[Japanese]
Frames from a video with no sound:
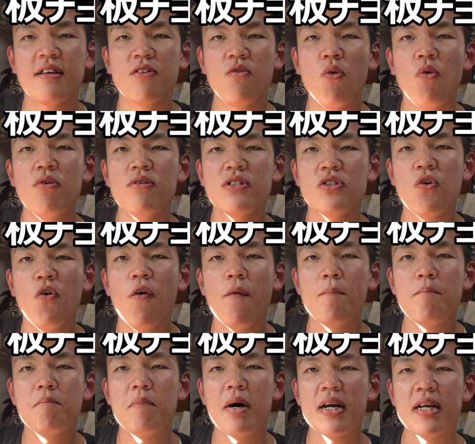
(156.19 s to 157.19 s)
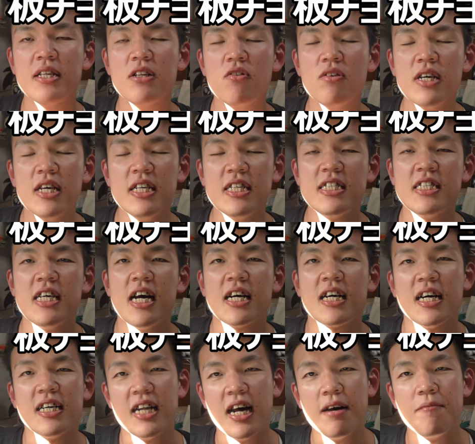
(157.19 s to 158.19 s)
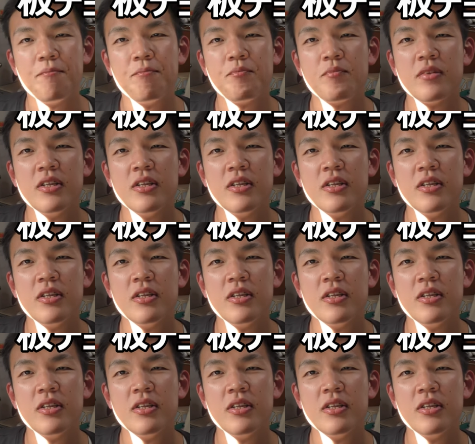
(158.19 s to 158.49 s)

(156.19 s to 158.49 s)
強情っリりの一夜かな